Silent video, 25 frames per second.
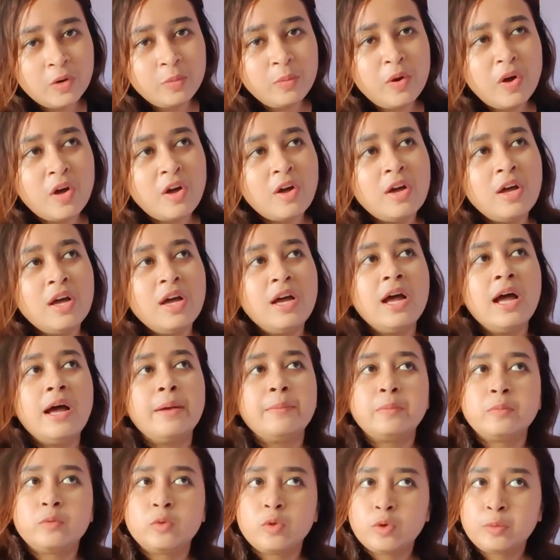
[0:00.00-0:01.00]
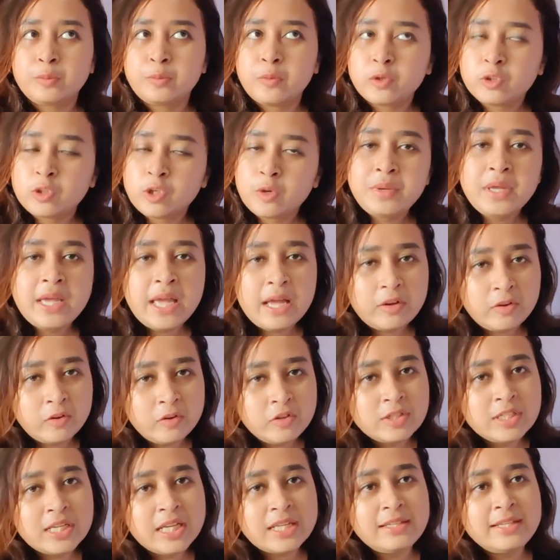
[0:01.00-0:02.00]
নেবো তো প্রথমেই
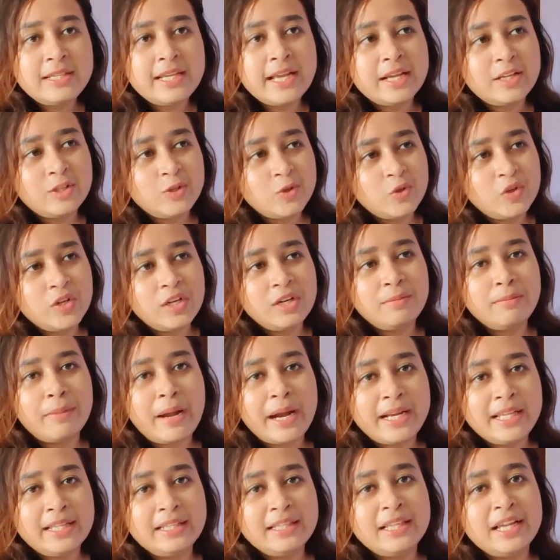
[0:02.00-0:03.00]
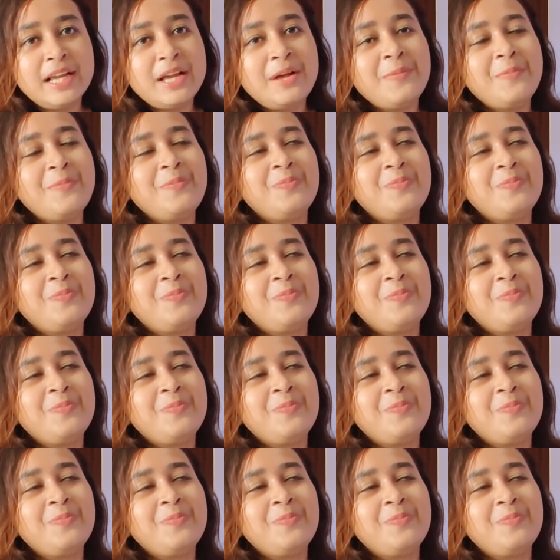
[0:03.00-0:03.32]
এখন যাচ্ছি একজনের বাড়িতে